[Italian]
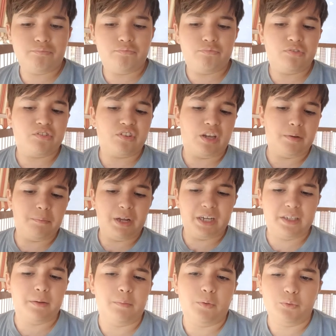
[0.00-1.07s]
sarebbe
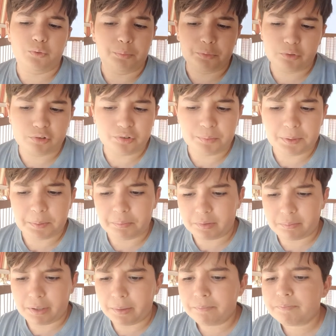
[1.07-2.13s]
anche molto possibile per
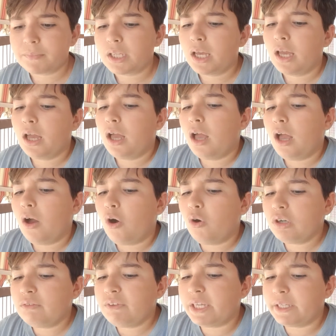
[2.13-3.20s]
me.
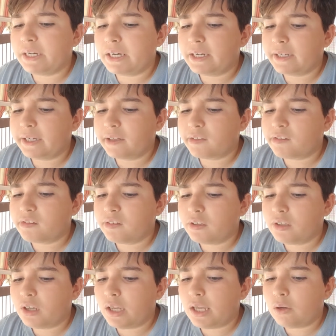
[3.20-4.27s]
Oliveira,
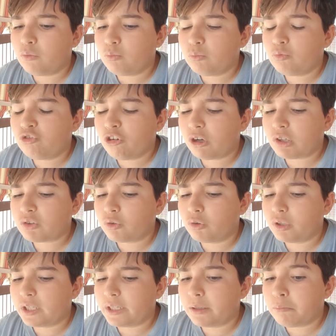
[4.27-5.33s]
ragazzi, è un
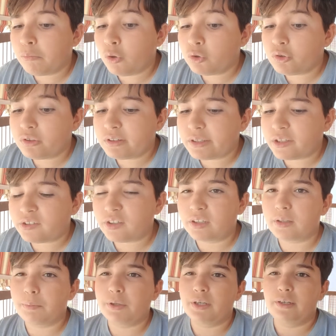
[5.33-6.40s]
giocatore molto
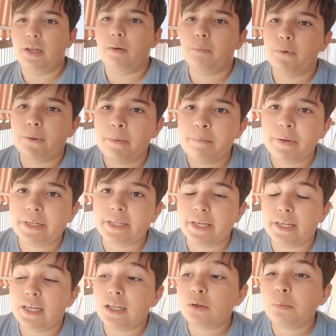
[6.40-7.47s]
interessante per il Napoli,
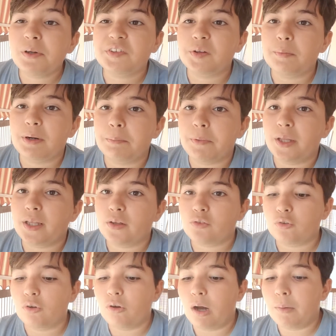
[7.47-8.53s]
perché la Roma sembra abbia
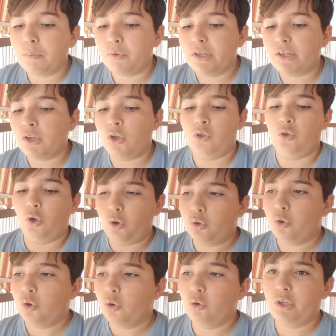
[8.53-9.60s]
detto a Mourinho no,
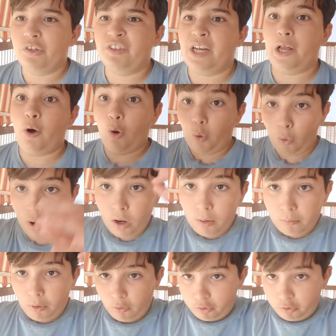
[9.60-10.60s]
non lo riesca. Oh, ma